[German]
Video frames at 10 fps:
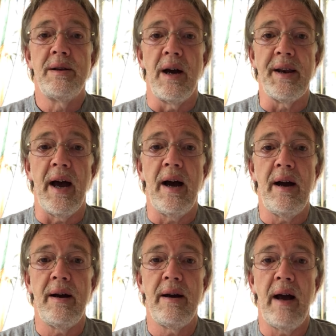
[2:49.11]
danach
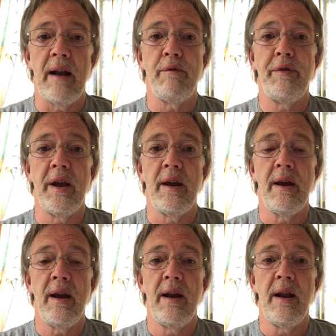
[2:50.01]
anfing
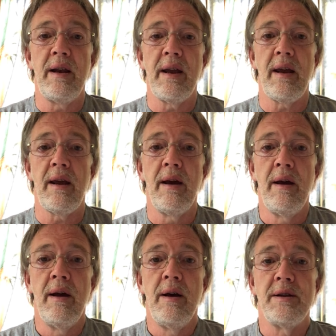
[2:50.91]
innerlich
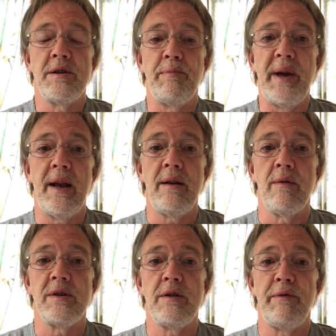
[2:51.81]
zu beten
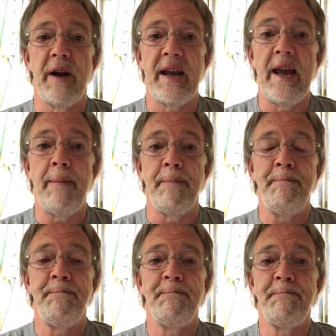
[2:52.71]
und zu vergeben